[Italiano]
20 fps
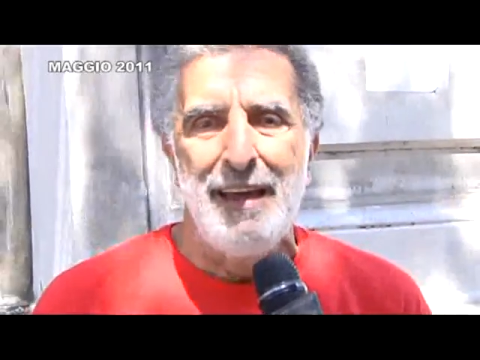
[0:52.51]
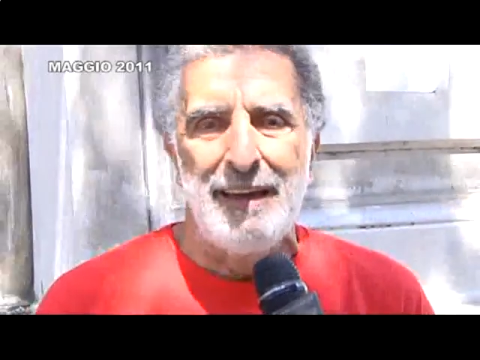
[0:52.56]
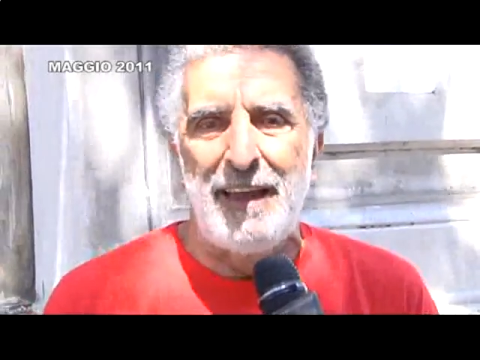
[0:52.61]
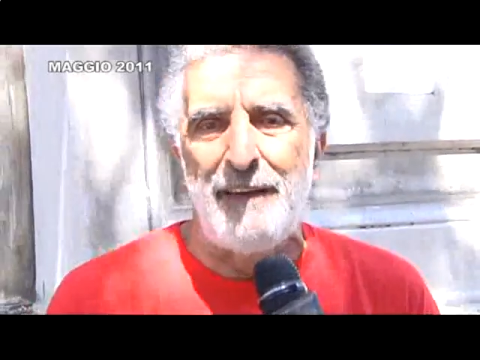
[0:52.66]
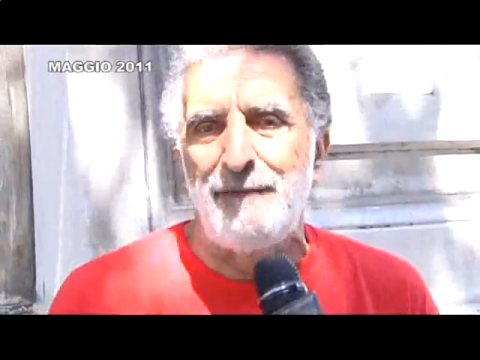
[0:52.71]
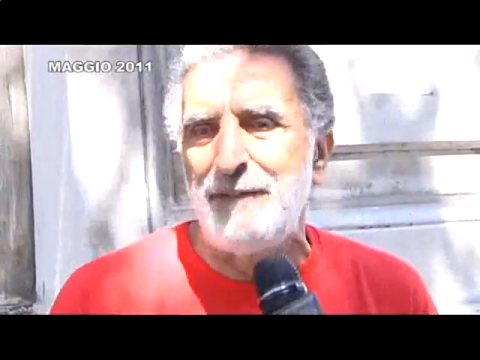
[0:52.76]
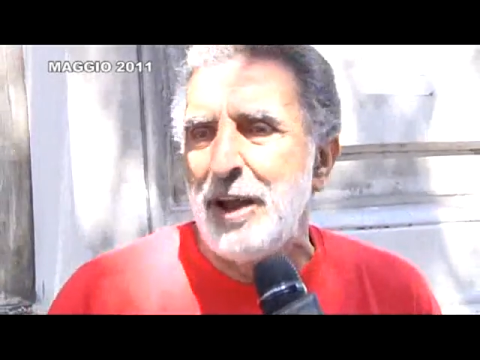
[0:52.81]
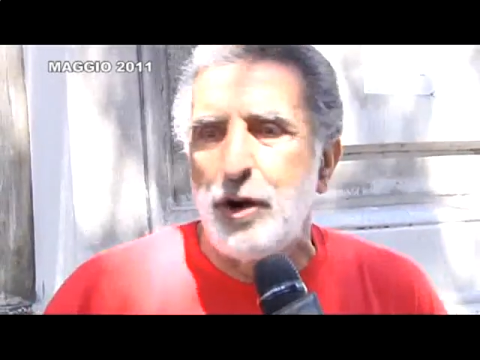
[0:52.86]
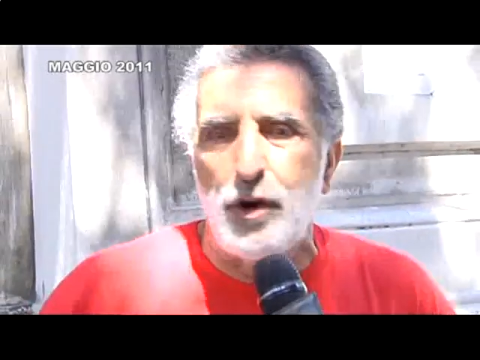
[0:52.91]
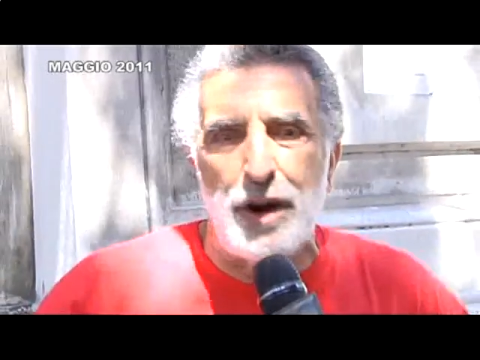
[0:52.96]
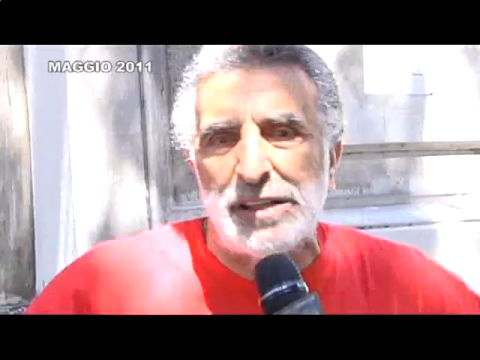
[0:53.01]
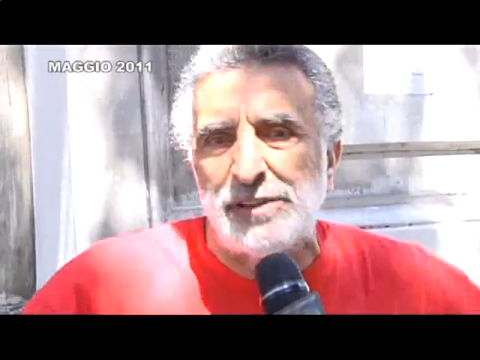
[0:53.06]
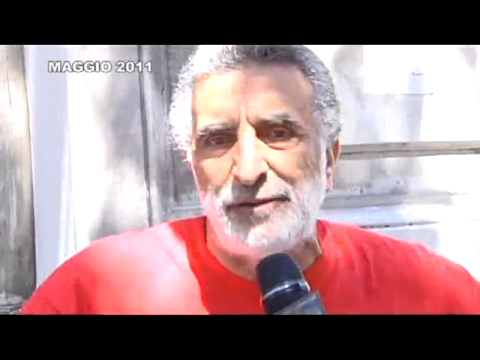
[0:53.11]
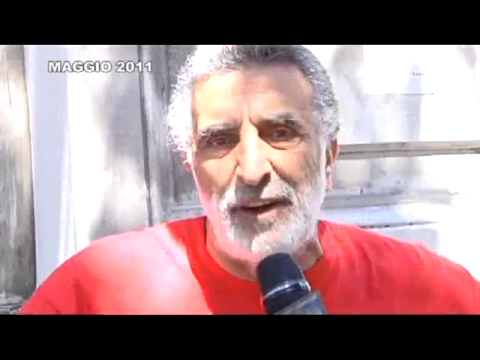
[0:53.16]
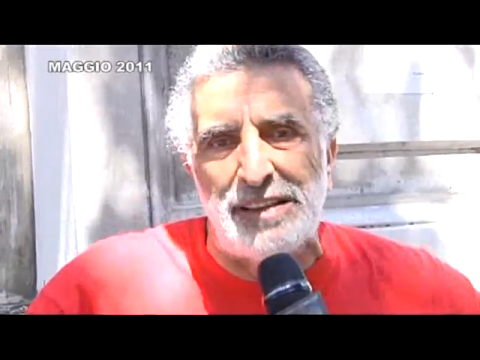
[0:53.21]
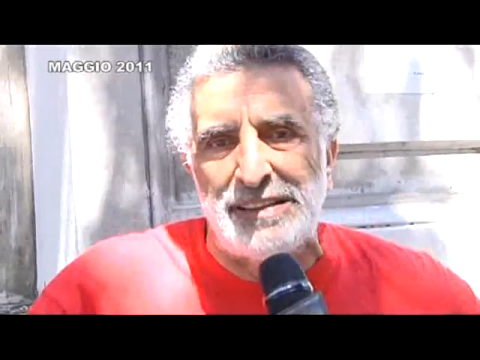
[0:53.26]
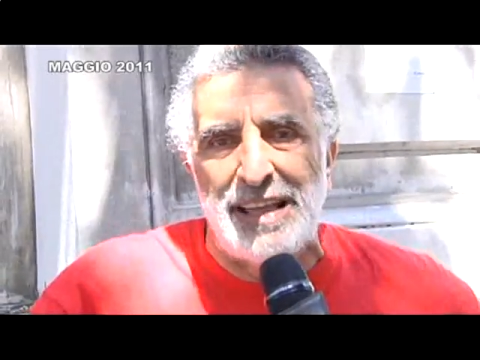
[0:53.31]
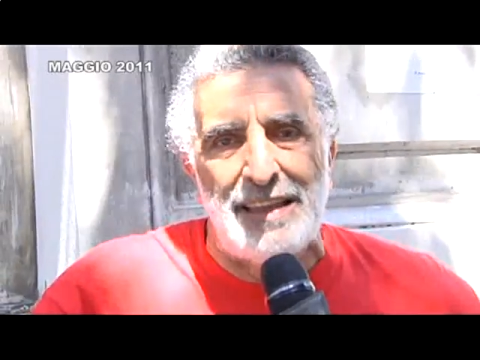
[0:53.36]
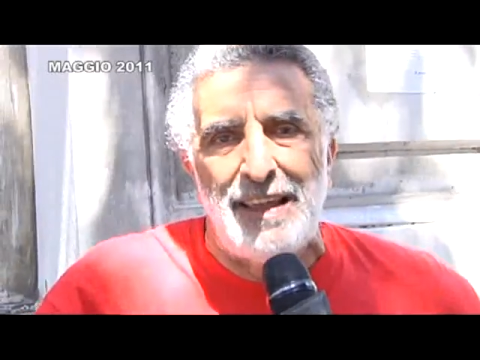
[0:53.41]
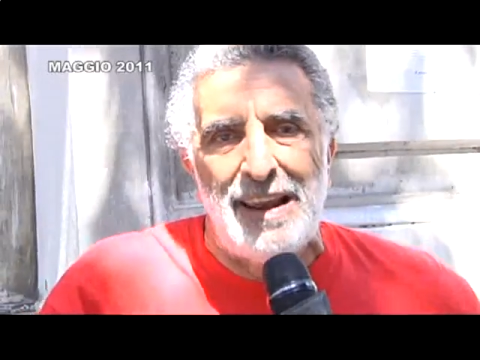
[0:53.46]
che vengono
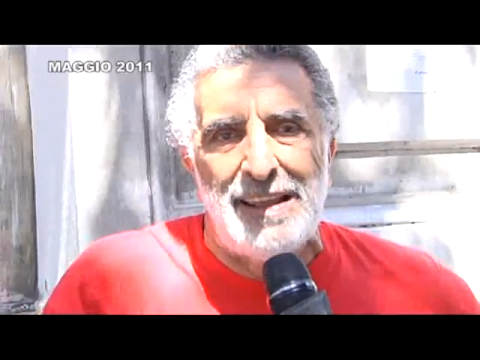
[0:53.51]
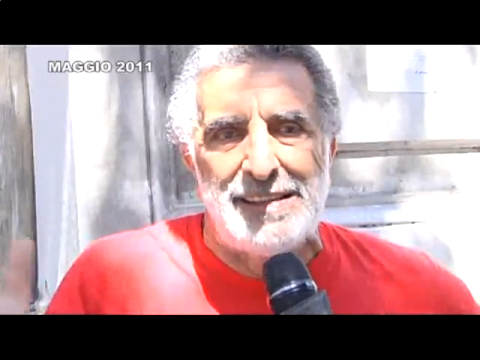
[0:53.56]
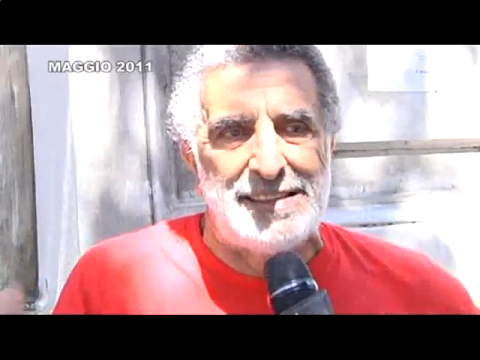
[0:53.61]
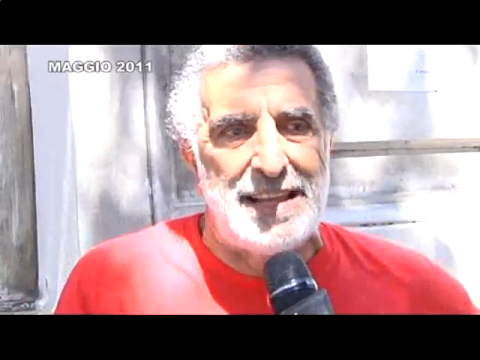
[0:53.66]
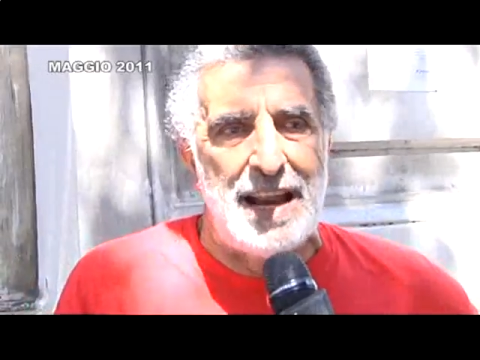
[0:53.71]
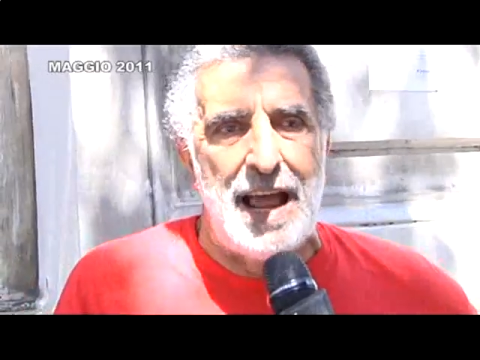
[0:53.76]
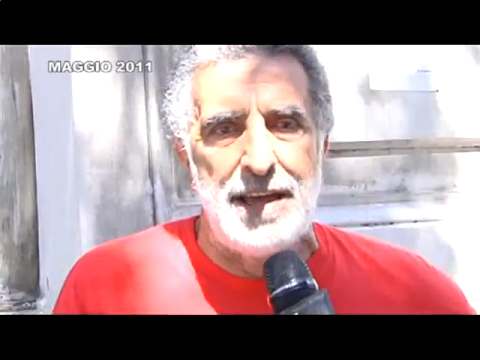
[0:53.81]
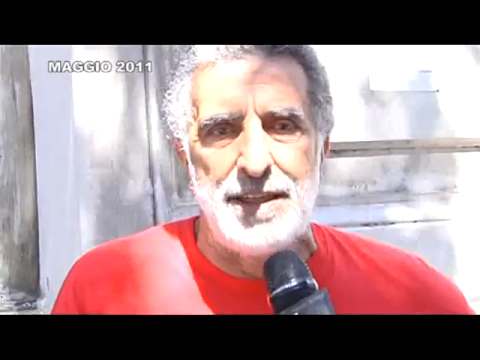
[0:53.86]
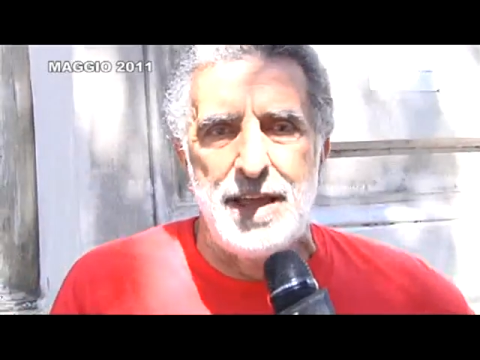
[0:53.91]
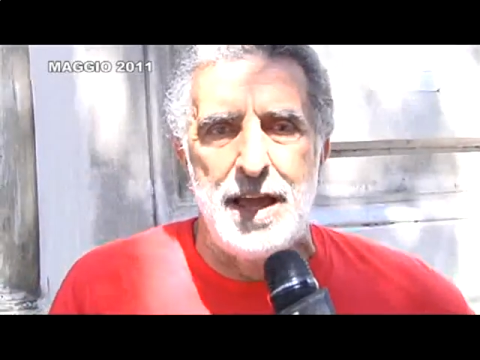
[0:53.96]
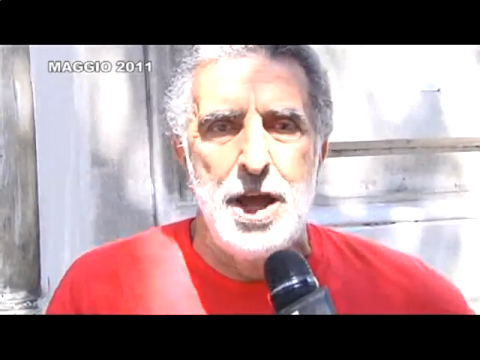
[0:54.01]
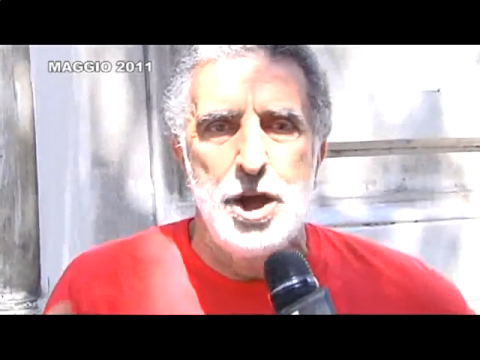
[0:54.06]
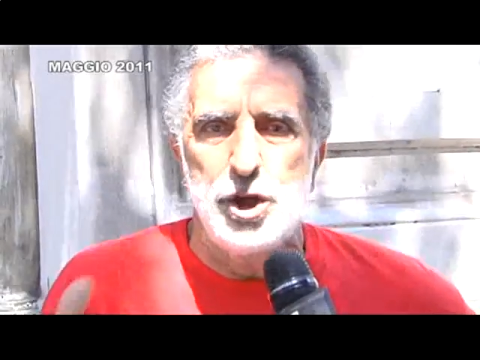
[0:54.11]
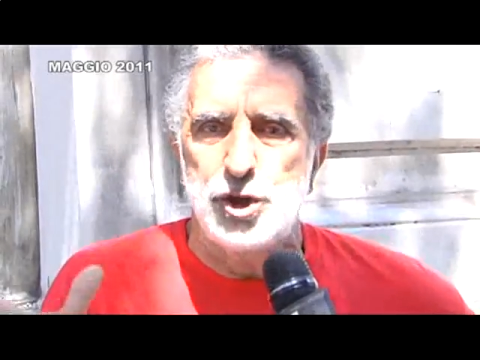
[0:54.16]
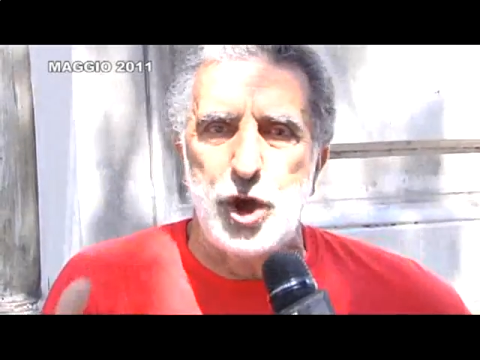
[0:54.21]
asfaltate le strade